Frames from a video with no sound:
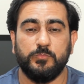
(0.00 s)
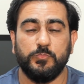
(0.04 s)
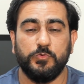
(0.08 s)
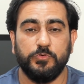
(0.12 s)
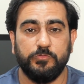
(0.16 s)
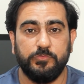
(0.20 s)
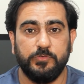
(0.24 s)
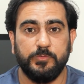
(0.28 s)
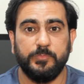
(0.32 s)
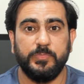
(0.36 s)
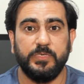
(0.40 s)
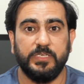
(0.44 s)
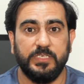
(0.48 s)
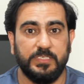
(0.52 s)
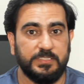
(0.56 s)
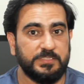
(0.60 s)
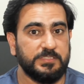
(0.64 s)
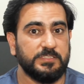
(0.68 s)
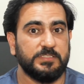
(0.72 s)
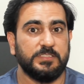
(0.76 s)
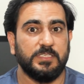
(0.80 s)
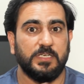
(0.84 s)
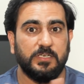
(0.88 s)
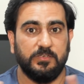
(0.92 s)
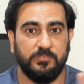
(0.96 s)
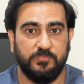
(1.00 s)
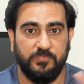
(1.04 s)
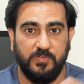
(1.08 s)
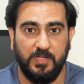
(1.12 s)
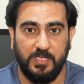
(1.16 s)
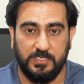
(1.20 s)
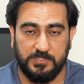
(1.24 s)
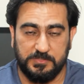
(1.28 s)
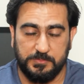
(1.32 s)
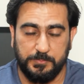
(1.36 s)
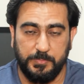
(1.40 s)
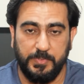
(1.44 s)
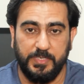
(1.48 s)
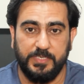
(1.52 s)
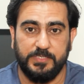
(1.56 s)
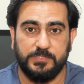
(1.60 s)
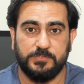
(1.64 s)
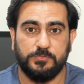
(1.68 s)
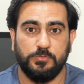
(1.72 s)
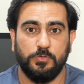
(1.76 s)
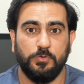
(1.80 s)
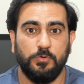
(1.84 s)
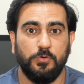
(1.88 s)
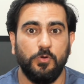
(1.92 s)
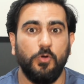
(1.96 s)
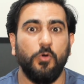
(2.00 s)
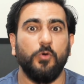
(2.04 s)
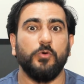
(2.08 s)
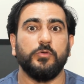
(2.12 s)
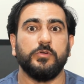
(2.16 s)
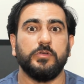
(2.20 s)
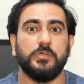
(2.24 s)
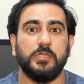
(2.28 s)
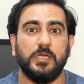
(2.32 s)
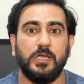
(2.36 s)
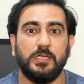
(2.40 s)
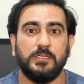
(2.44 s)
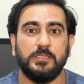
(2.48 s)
मूवी भी इसी तरह फास्ट पेस्ड हो और